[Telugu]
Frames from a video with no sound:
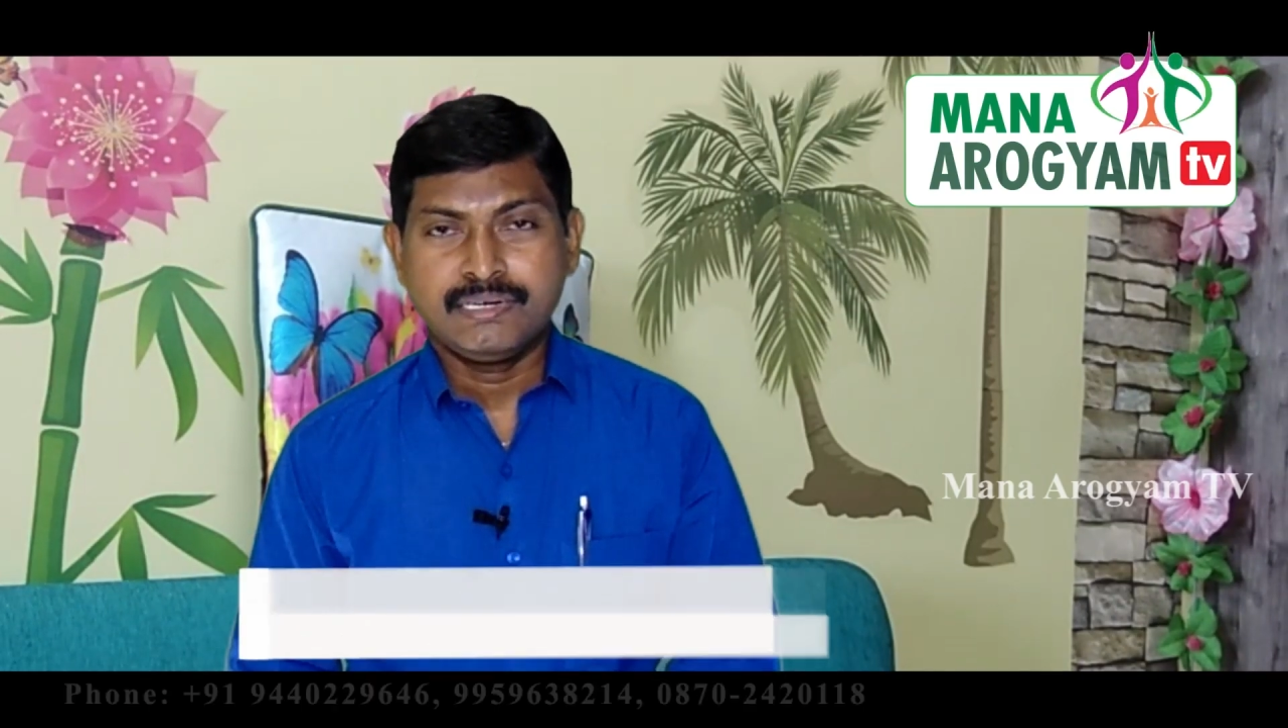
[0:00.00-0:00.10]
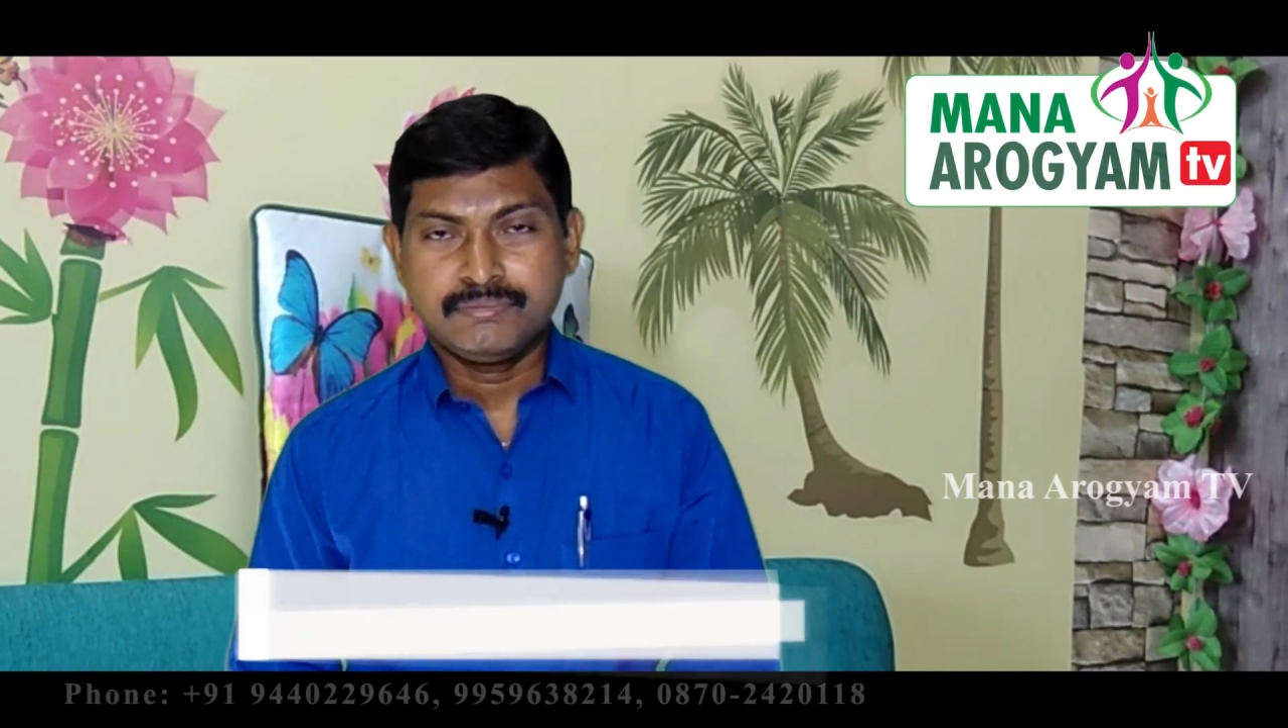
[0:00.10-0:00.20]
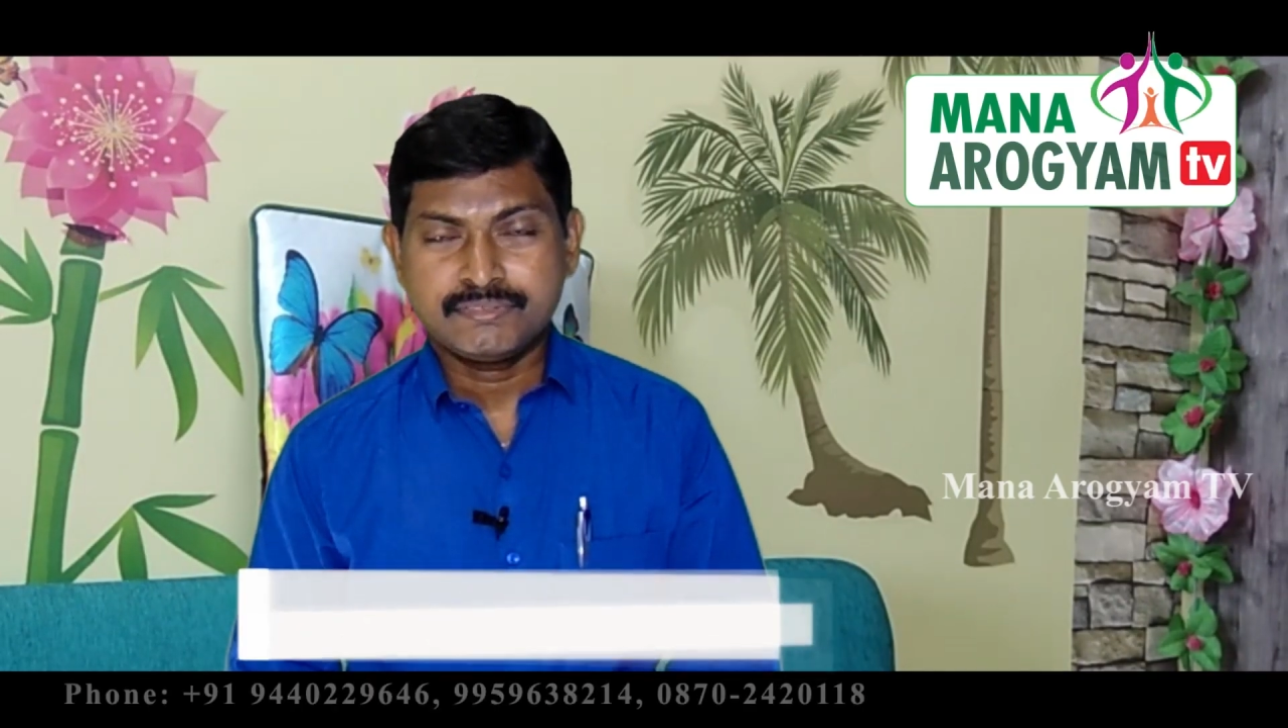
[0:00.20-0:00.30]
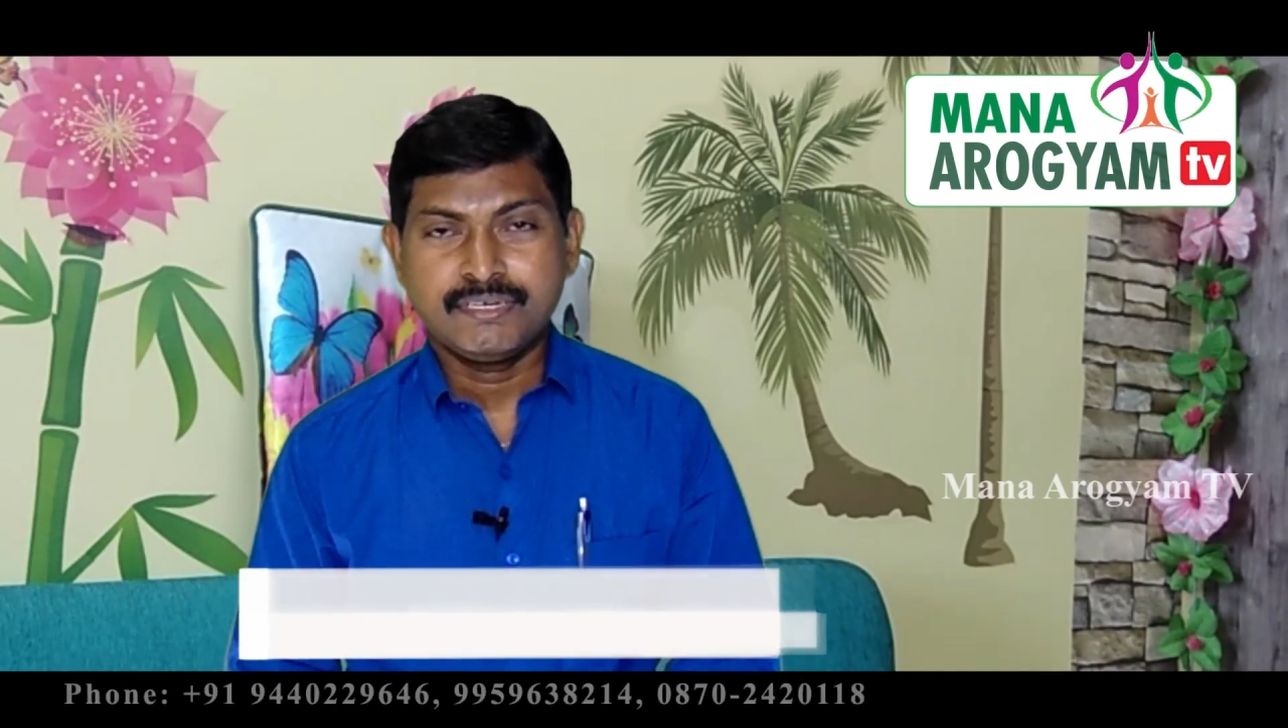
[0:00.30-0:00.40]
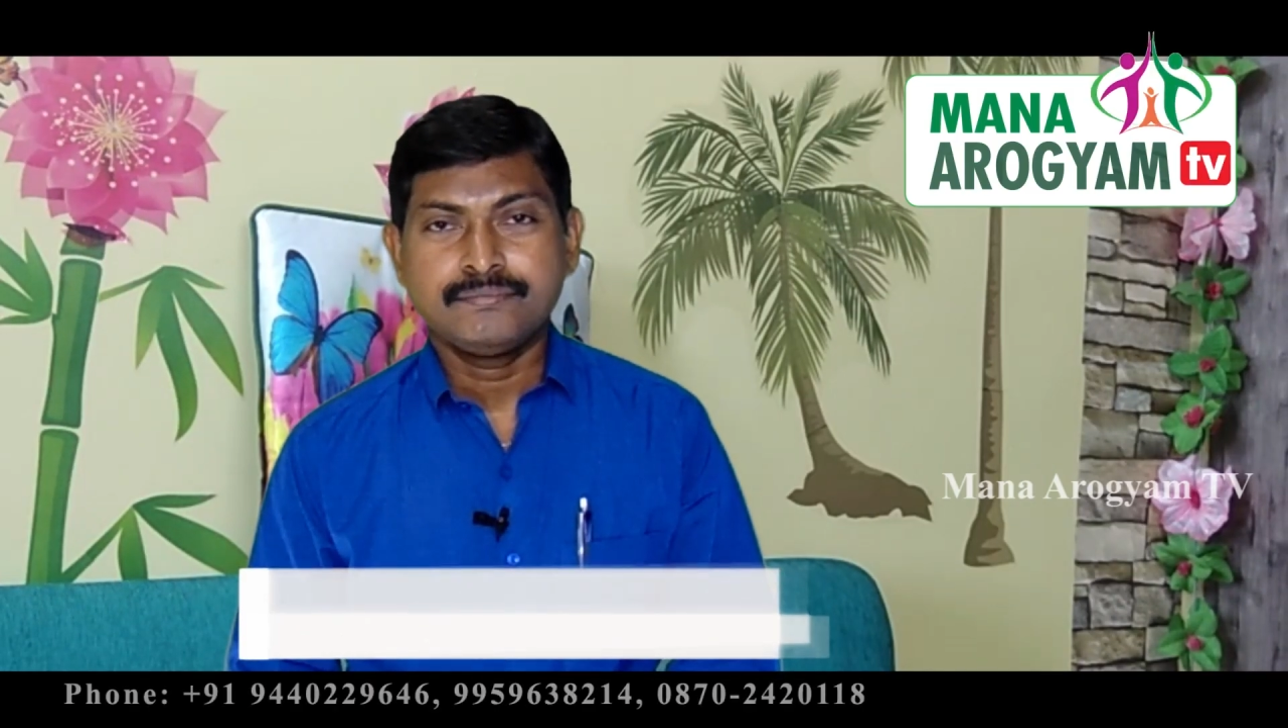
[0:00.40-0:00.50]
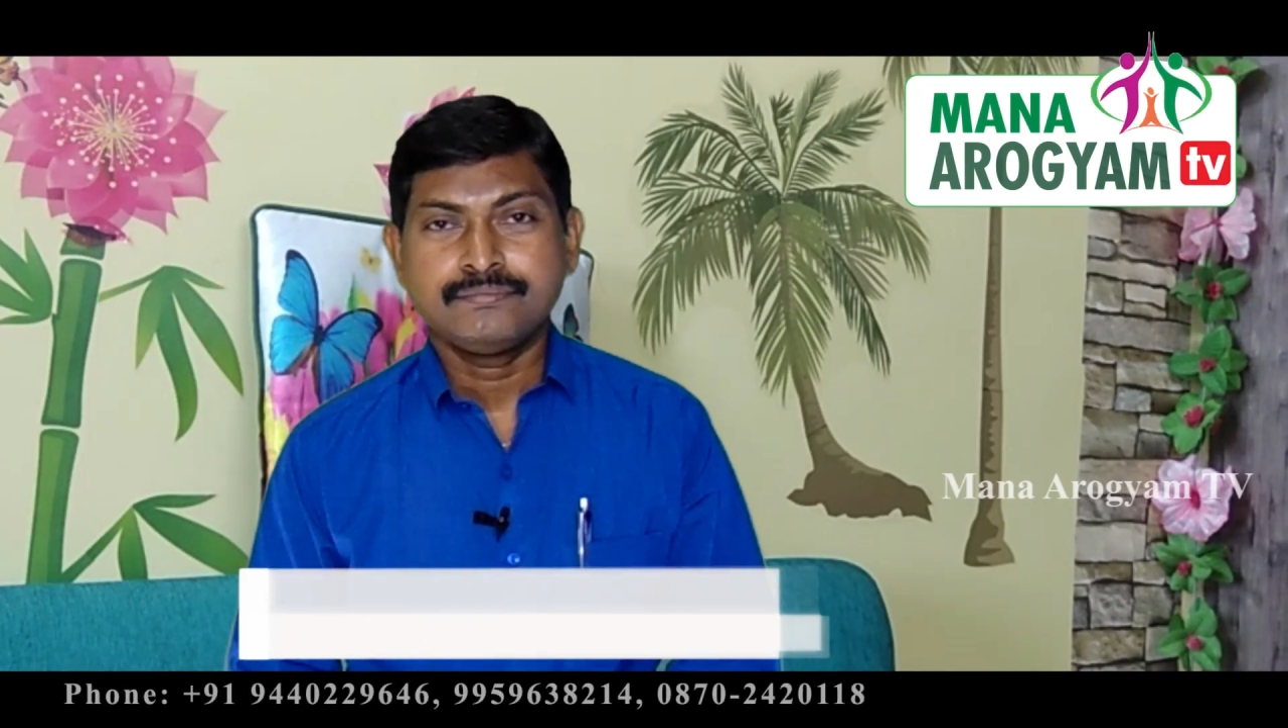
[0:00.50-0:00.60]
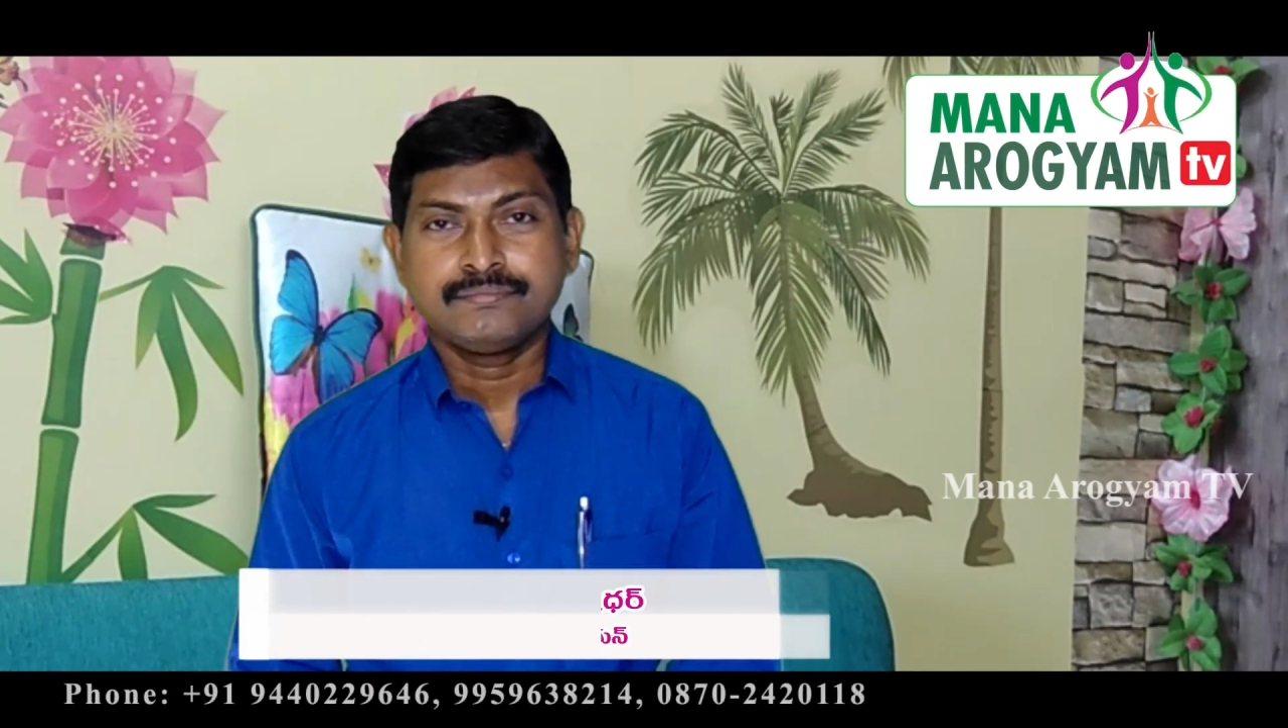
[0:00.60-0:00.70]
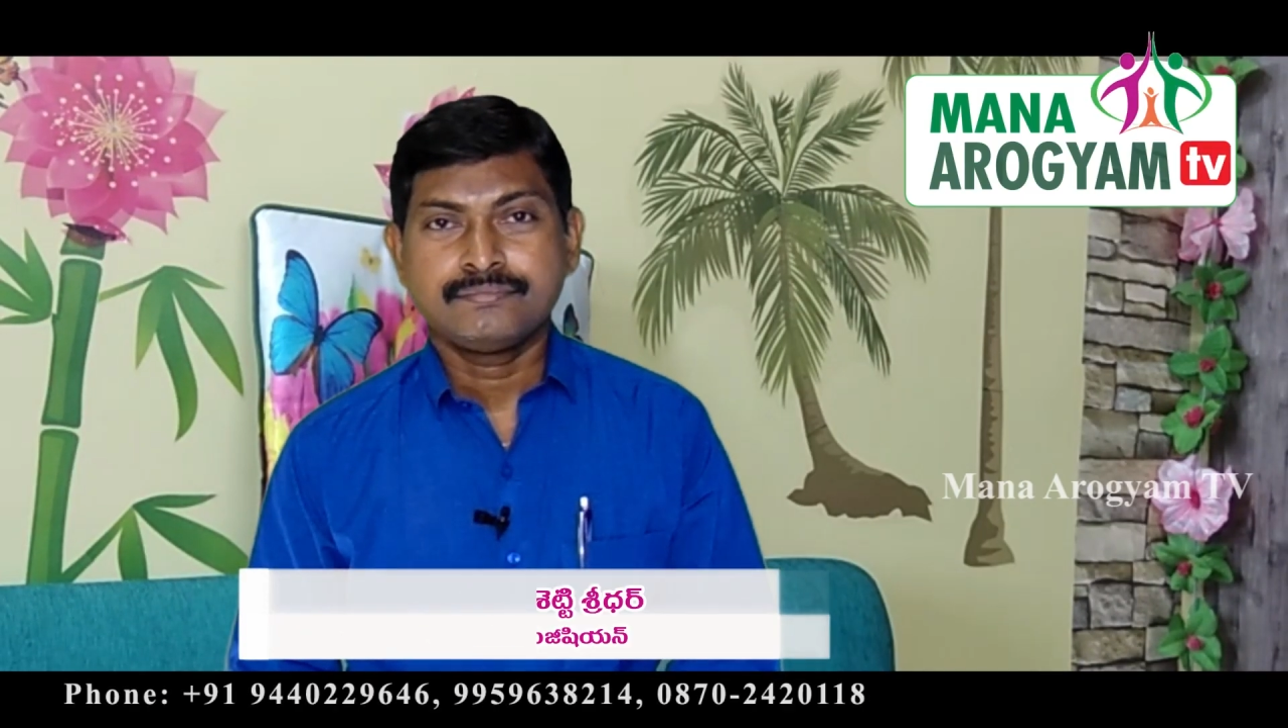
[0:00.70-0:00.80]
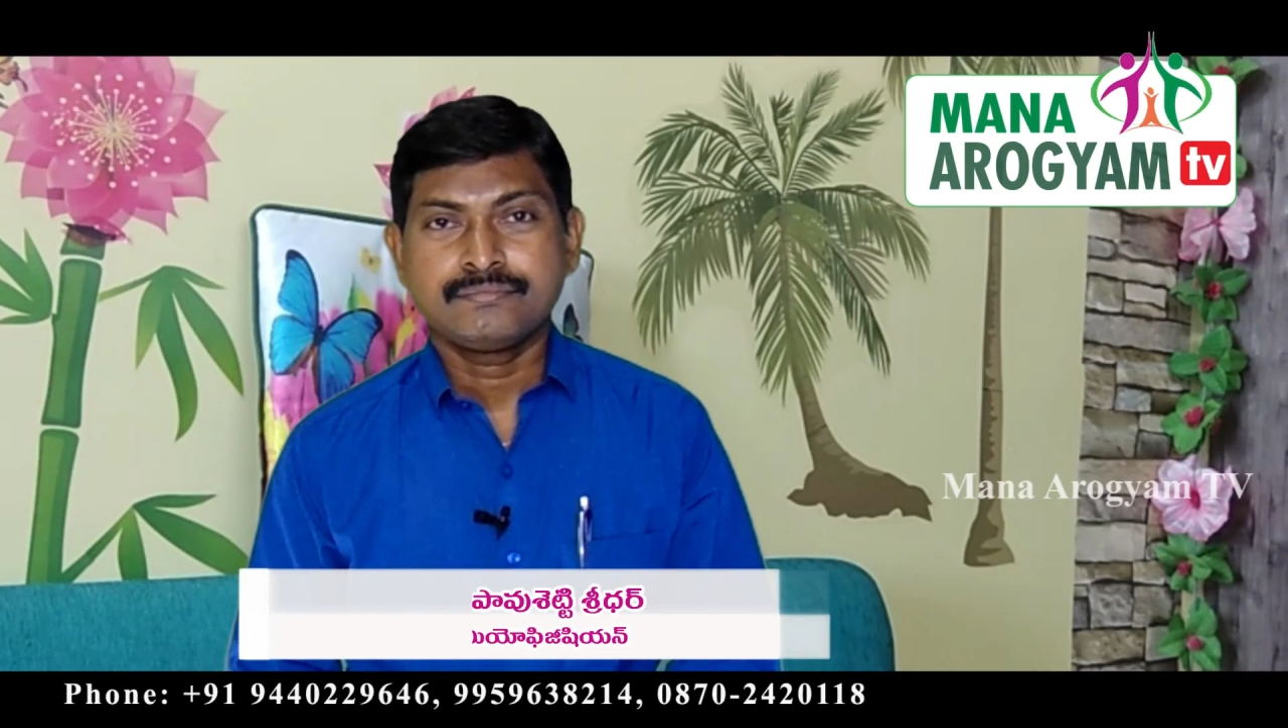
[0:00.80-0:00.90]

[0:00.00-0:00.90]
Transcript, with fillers: నమస్కారం